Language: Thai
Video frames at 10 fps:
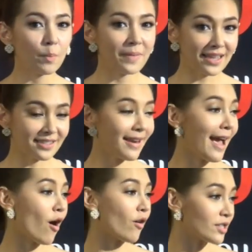ลุ่มนักแส
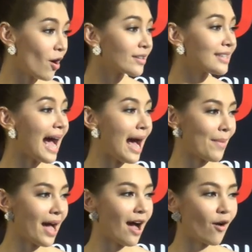ดงของช่องสา
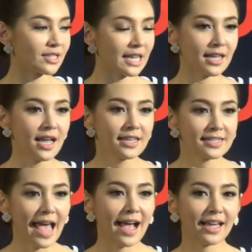มอะค่ะเขาจะ
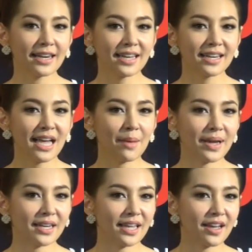แชร์กันเรื่อ
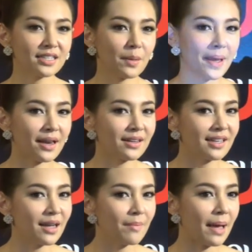ยๆบางทีก็จะเป็น
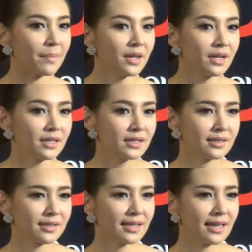เรื่องแบบ
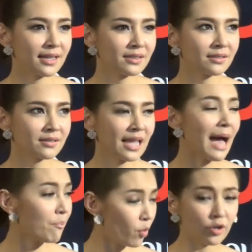เรื่อง
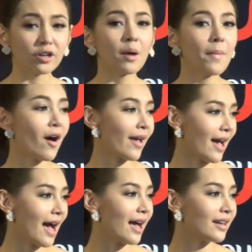ทำบุญก็บ่อย
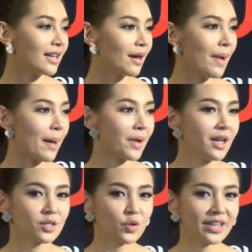ค่ะเรื่องแบบ
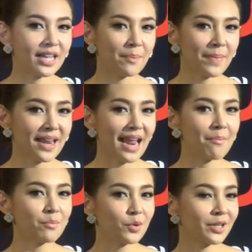ชวนกันไป
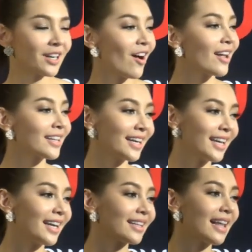ทำบุญทอดก
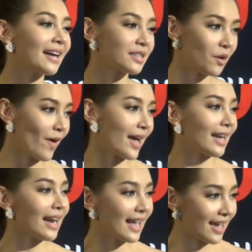ระถินต่างจังหวั
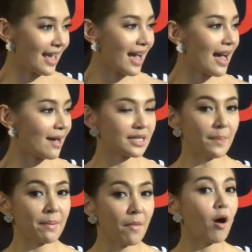ดอะไรอย่างเงี้ยค่ะ
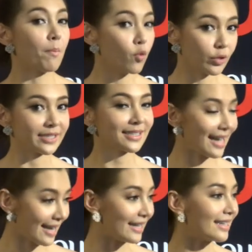จะเป็นบอกบุญ
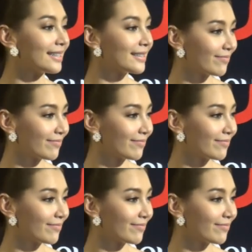ซะเยอะ